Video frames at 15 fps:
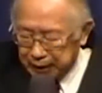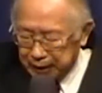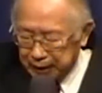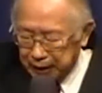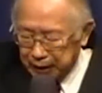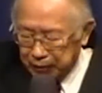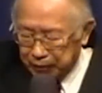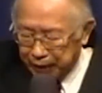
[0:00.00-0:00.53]

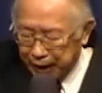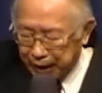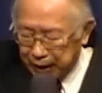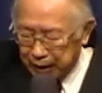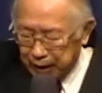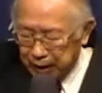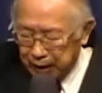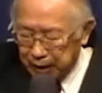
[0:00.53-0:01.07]
地方。
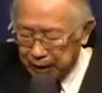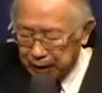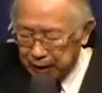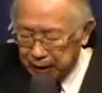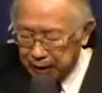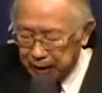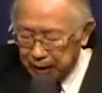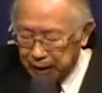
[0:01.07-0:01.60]

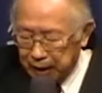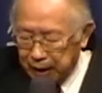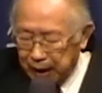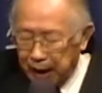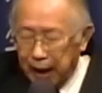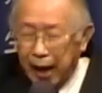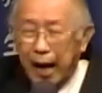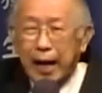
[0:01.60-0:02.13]

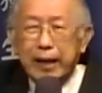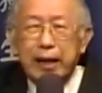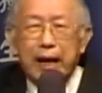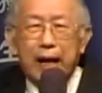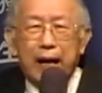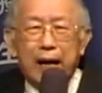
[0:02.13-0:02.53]
哎呀，